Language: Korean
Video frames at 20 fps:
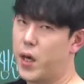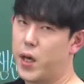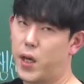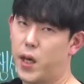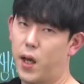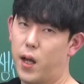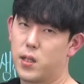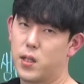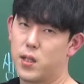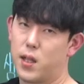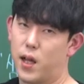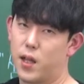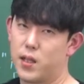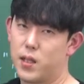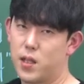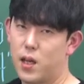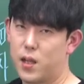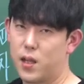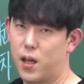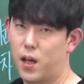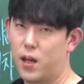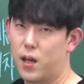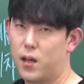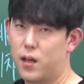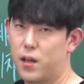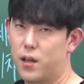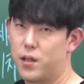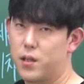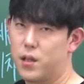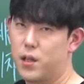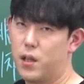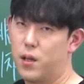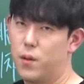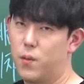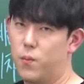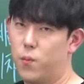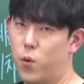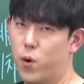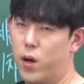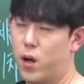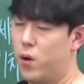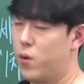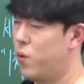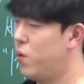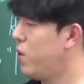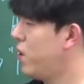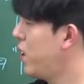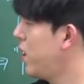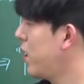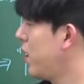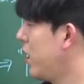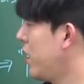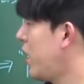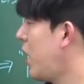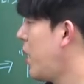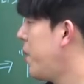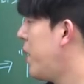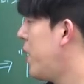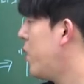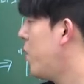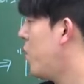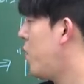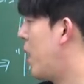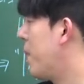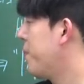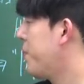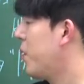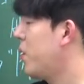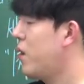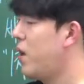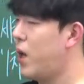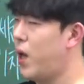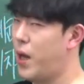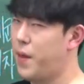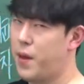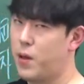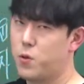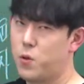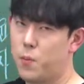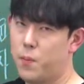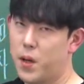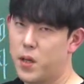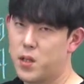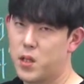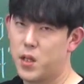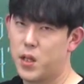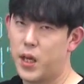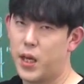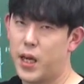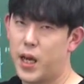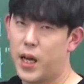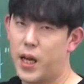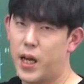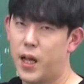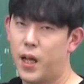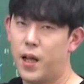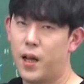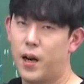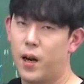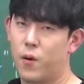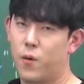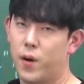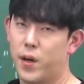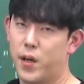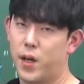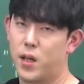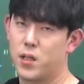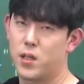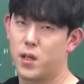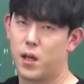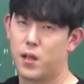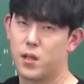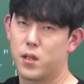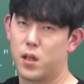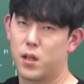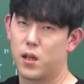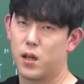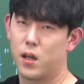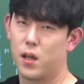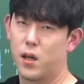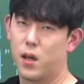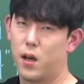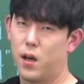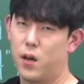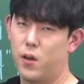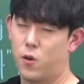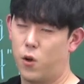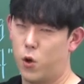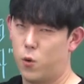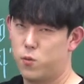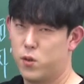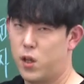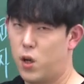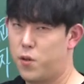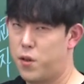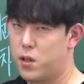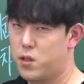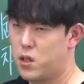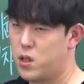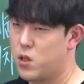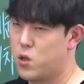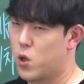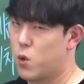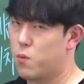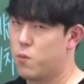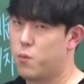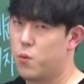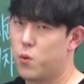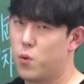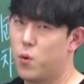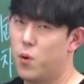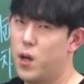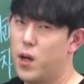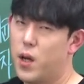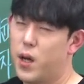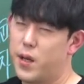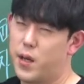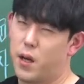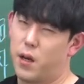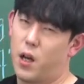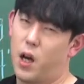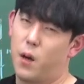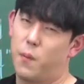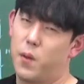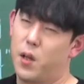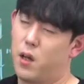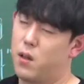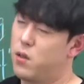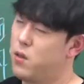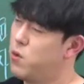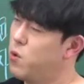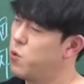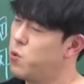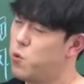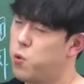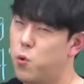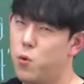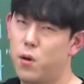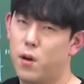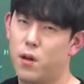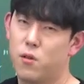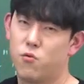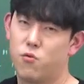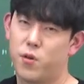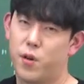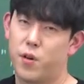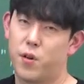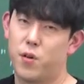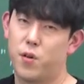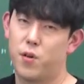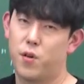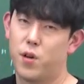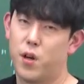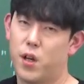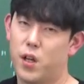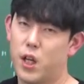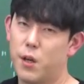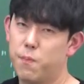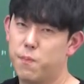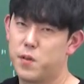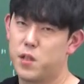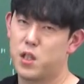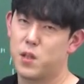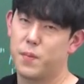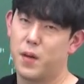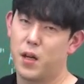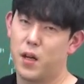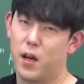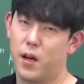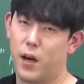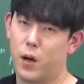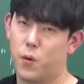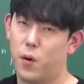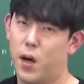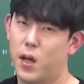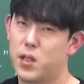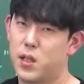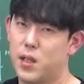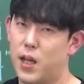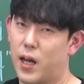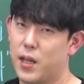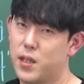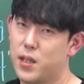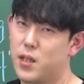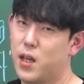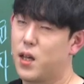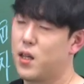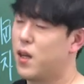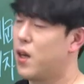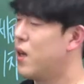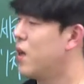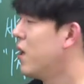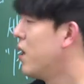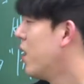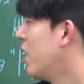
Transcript: 얘기하진 않잖아 그치? 뭐라고? 이게 바로 관벌레의 생존 방식이야 라고 얘기하진 않잖아 여러분의 여사친 여러분 보고 야 강민아 그 옷 졸라 구려 입지마 라고 하진 않잖아